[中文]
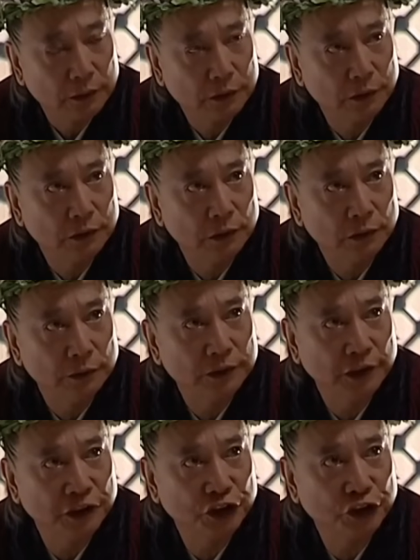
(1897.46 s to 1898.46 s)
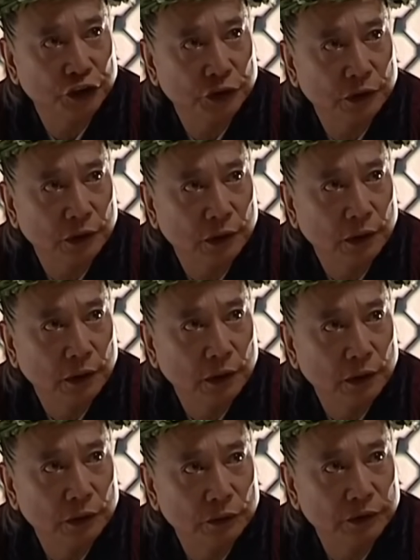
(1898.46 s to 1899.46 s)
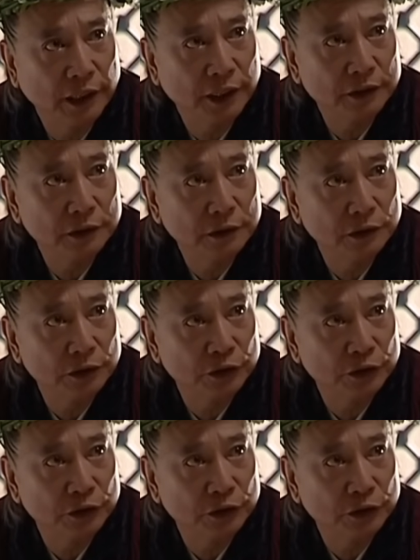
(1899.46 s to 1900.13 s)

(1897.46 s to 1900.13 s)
这是奴婢失职，奴婢这就